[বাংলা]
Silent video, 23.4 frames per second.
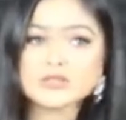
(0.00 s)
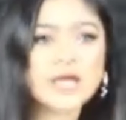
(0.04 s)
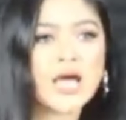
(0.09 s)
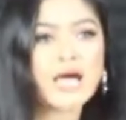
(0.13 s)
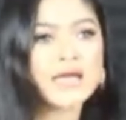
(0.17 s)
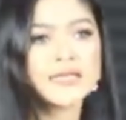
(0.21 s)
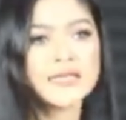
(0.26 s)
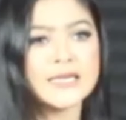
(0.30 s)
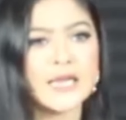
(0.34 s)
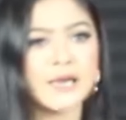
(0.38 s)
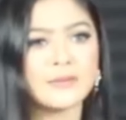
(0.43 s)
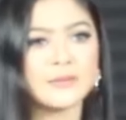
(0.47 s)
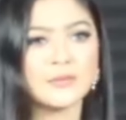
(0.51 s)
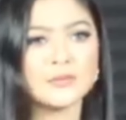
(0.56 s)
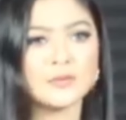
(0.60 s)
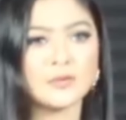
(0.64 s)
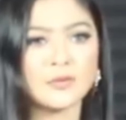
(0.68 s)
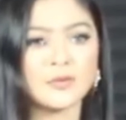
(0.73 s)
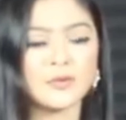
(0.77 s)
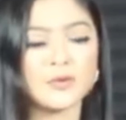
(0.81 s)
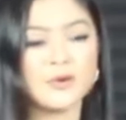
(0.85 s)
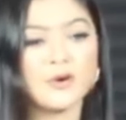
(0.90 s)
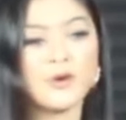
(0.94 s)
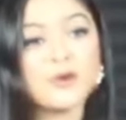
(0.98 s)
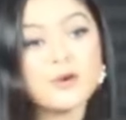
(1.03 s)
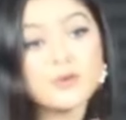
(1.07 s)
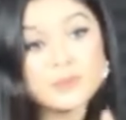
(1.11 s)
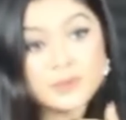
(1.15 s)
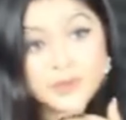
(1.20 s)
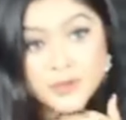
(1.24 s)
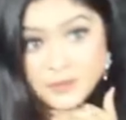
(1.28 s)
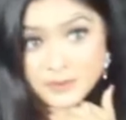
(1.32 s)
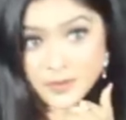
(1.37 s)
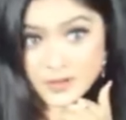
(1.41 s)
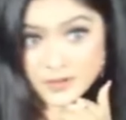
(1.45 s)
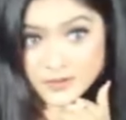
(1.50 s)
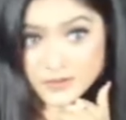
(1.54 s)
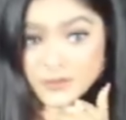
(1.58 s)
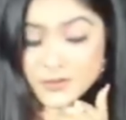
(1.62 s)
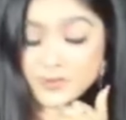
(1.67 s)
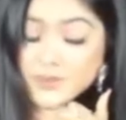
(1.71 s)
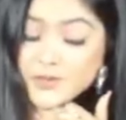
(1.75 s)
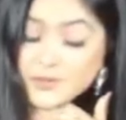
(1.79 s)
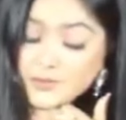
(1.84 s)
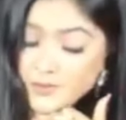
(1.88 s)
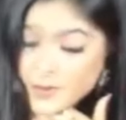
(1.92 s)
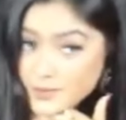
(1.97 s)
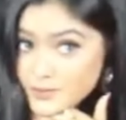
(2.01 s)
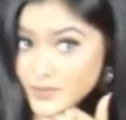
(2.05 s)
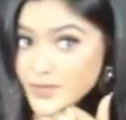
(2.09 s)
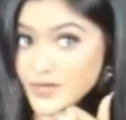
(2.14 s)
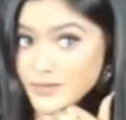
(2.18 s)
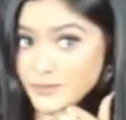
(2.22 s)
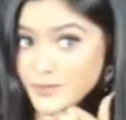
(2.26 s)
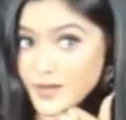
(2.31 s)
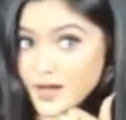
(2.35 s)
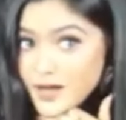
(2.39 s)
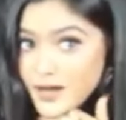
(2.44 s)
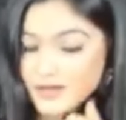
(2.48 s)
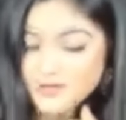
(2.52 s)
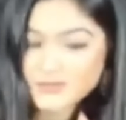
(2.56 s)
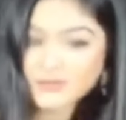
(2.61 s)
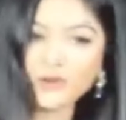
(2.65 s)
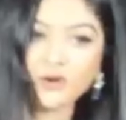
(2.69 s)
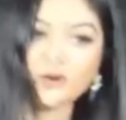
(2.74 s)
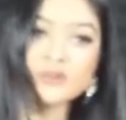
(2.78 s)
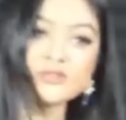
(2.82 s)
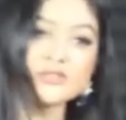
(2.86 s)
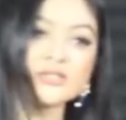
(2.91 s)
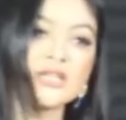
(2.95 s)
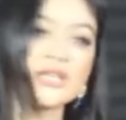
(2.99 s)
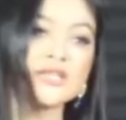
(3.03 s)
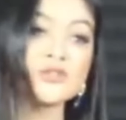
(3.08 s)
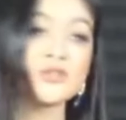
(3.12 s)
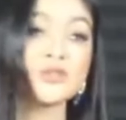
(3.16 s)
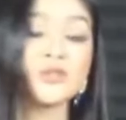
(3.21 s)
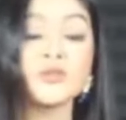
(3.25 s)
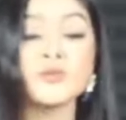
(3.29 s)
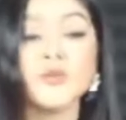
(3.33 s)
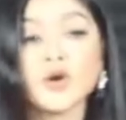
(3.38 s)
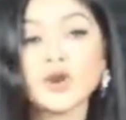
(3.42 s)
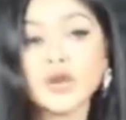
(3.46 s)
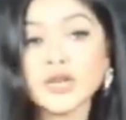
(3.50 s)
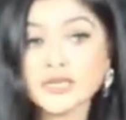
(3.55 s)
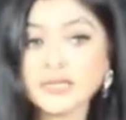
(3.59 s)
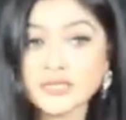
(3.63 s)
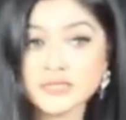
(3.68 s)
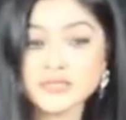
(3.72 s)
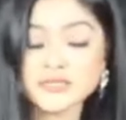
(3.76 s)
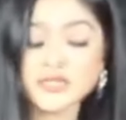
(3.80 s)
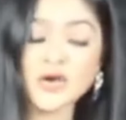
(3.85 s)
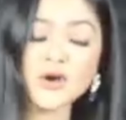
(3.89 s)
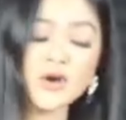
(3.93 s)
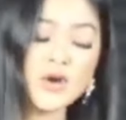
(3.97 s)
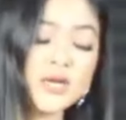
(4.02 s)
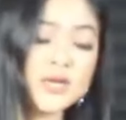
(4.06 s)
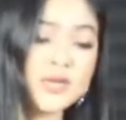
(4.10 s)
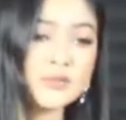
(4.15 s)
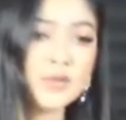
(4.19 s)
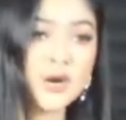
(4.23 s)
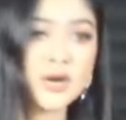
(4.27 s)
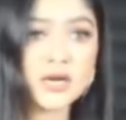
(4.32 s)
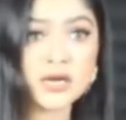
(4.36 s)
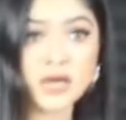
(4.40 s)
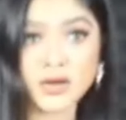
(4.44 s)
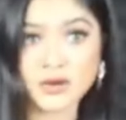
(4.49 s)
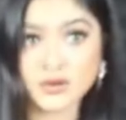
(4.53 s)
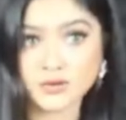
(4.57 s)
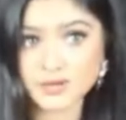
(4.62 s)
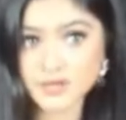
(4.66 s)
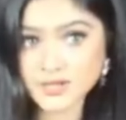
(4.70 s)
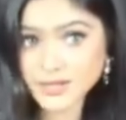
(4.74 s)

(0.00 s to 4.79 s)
তাকে আমি বলবো বেবি তুমি কি বেবি নিবা তখন সে যদি বলে নিতে তাহলে নিবা না হলে